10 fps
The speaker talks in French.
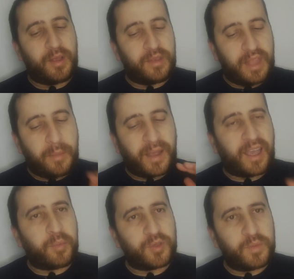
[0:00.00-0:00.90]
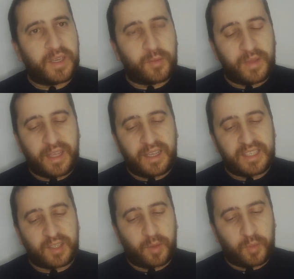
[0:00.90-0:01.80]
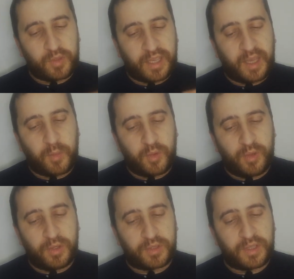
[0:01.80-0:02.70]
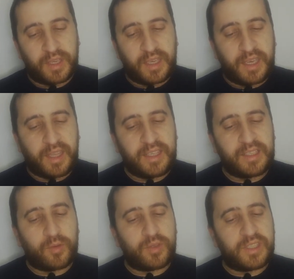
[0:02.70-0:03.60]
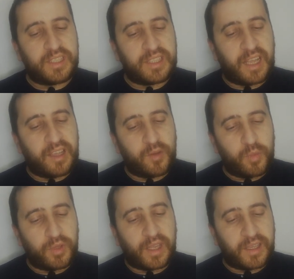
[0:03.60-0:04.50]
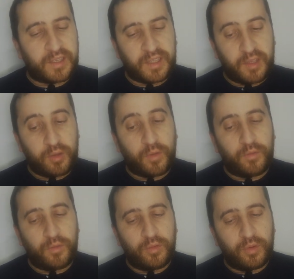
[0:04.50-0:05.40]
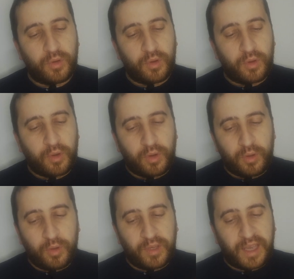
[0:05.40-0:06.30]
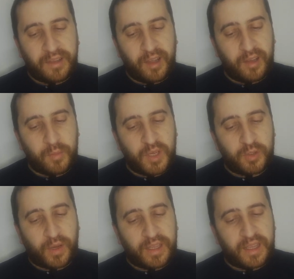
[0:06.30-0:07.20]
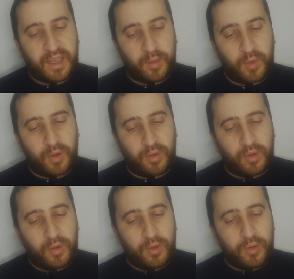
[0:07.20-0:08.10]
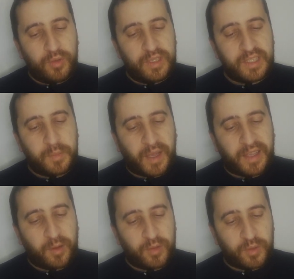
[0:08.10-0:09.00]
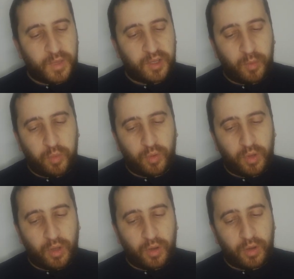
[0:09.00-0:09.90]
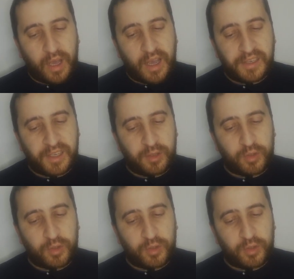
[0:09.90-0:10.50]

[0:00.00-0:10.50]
D'après la réponse Micromania qu'ils ont répondu à Gamecult, ils disent le digital est depuis quelques années devenu le canal majoritairement utilisé par les consommateurs pour leur achat